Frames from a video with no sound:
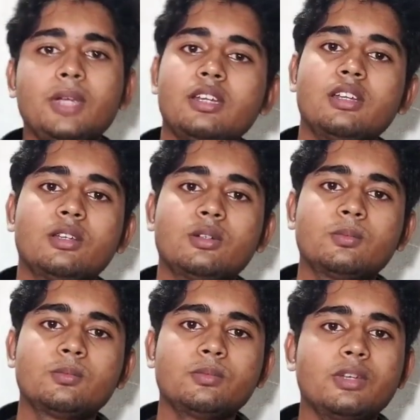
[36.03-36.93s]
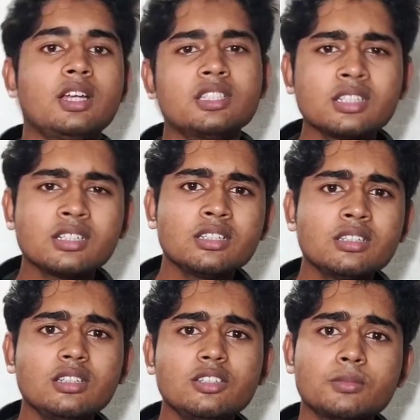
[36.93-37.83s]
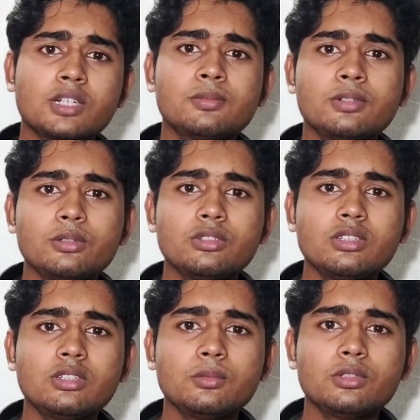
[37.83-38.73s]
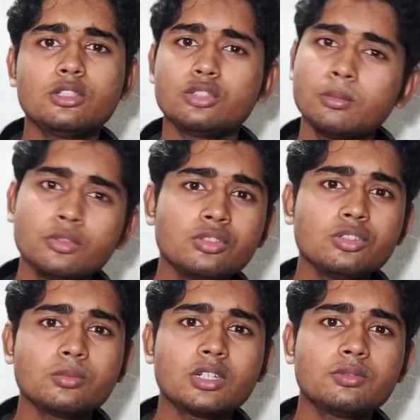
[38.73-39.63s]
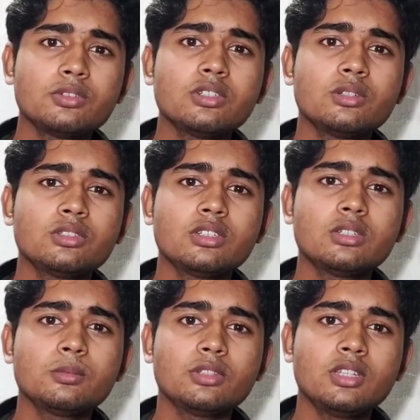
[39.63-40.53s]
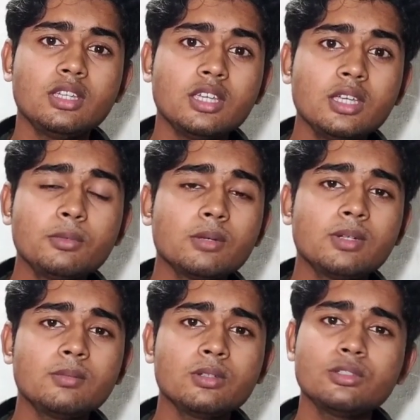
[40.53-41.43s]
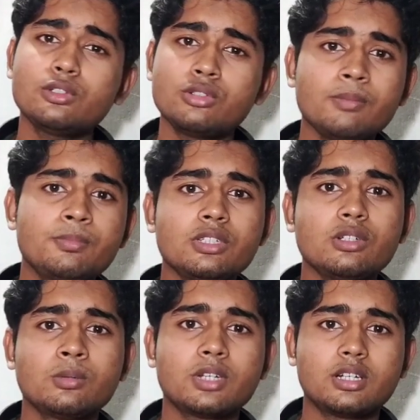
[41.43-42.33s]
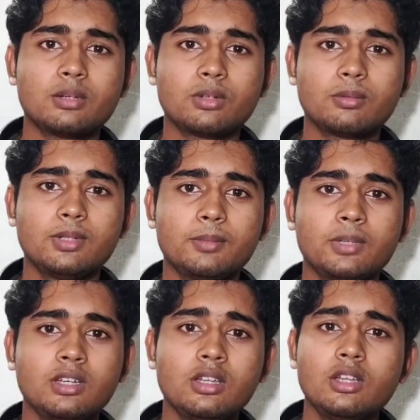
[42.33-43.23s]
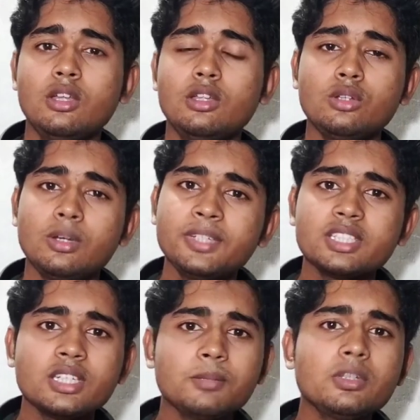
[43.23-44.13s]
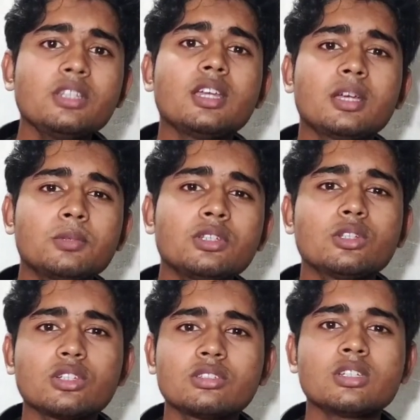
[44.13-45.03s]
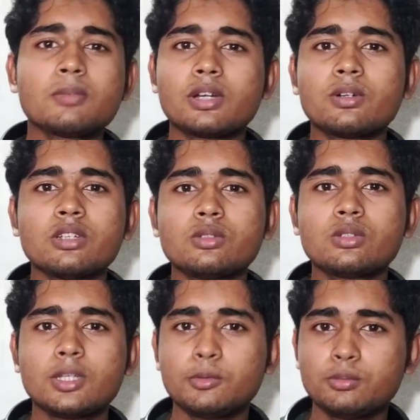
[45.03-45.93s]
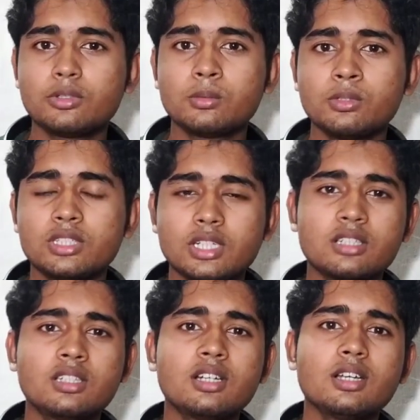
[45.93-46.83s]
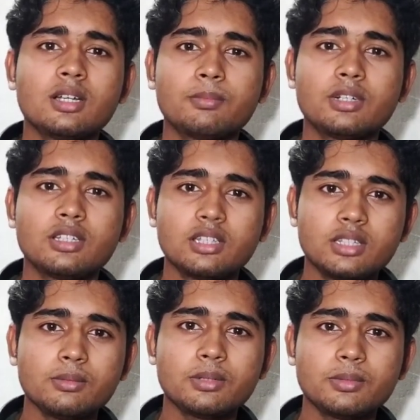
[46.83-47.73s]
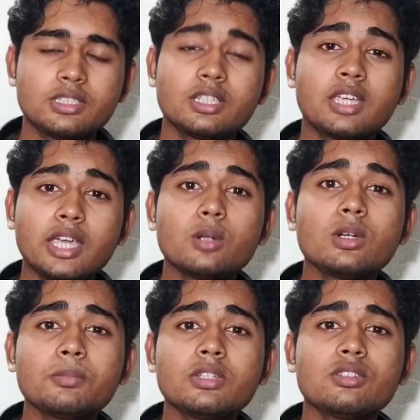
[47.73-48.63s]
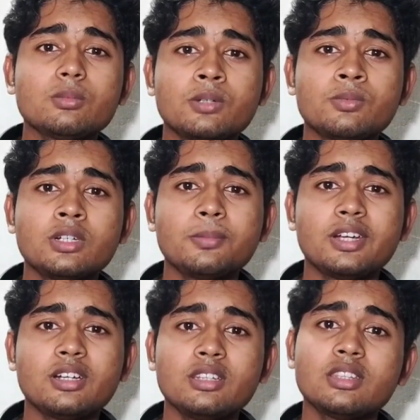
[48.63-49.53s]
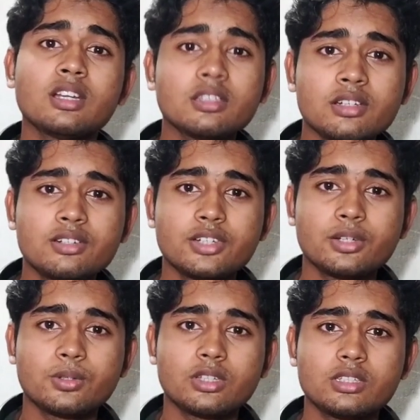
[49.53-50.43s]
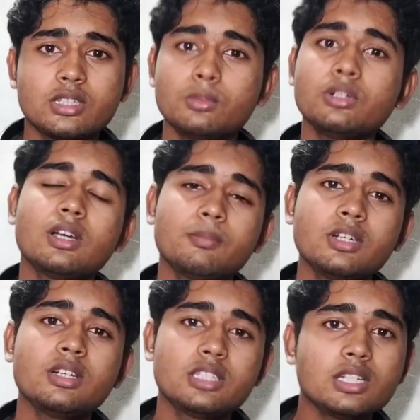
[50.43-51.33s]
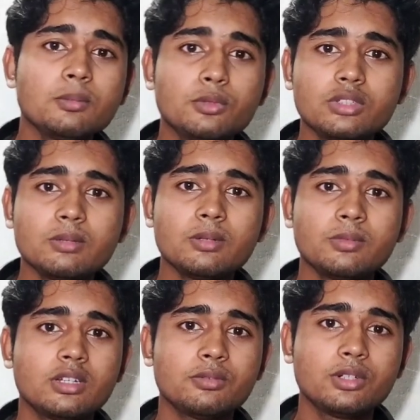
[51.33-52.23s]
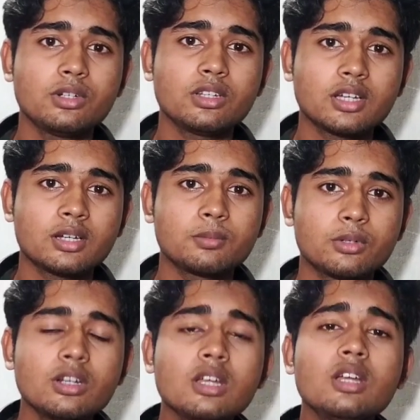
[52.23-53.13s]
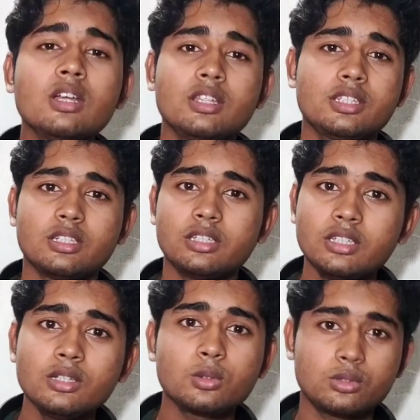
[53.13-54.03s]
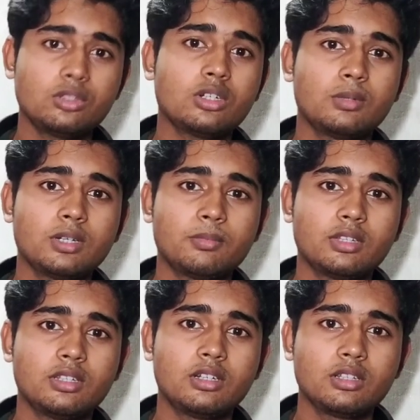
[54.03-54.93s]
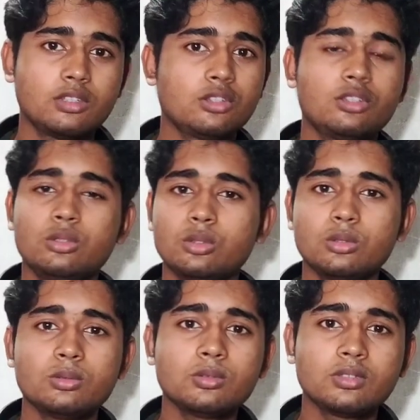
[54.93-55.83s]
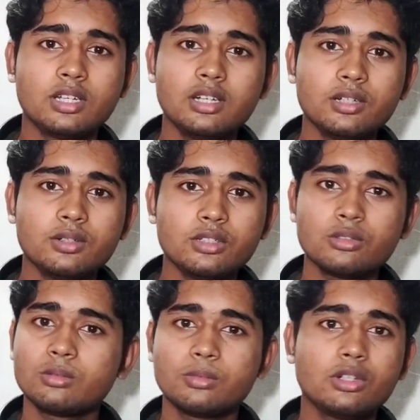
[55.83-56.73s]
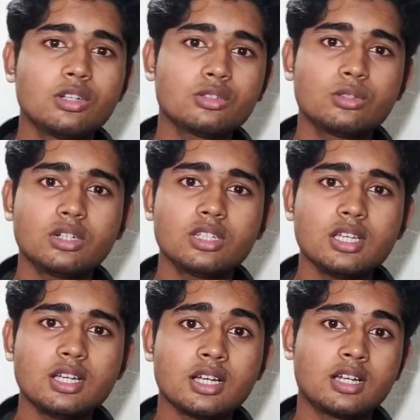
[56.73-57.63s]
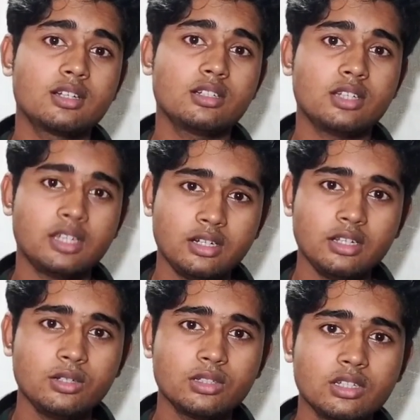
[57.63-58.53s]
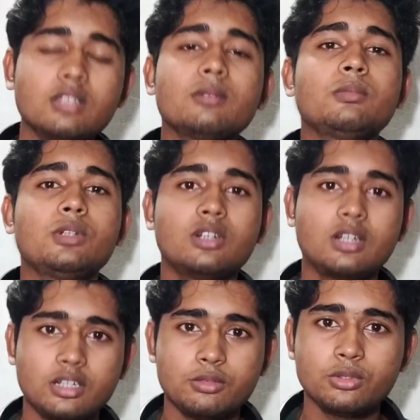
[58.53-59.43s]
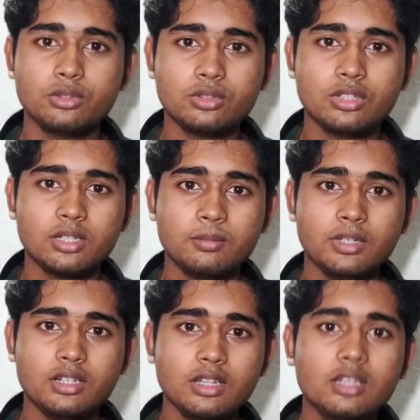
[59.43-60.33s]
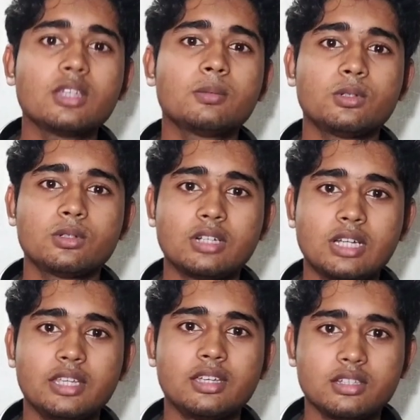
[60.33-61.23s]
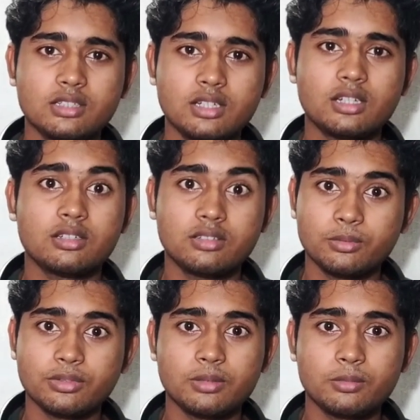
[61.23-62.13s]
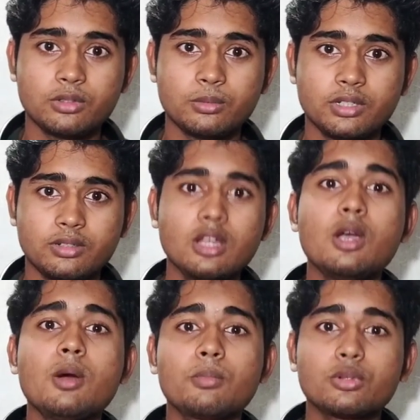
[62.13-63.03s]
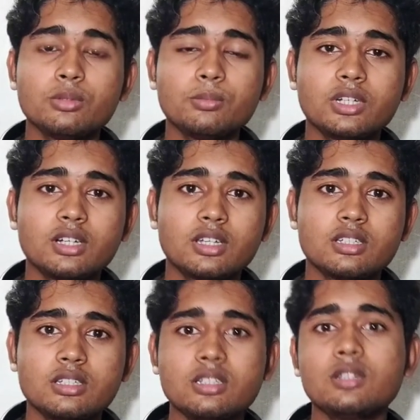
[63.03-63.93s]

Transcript: ব্যাটারি লো আজকালকার দিনে স্মার্টফোন ইউজারদের মধ্যে সমস্ত স্মার্টফোন ইউজারদের মধ্যে এই প্রবলেমটা হচ্ছে সবচেয়ে কমন একটা প্রবলেম তো আমি আজকে আপনাদের এমনই দশ থেকে বারোটা কিছু টিপস বলবো যার দ্বারা আপনারা দেখতে পারবেন যে কেন আপনাদের স্মার্টফোনের ব্যাটারি তাড়াতাড়ি ড্রেন হয়ে যাচ্ছে এবং আপনারা নিজেরাই বুঝতে পারবেন এই ভিডিওটা দেখার পর যে কি করতে হবে আপনাদের তো দেরি না করে চলুন ভিডিওটা শুরু করা যাক আর একটাই কথা ভিডিওটা লাস্ট পর্যন্ত দেখবেন এবং লাইক অ্যান্ড শেয়ার অ্যান্ড সাবস্ক্রাইব করবেন প্রথম পয়েন্টে আসি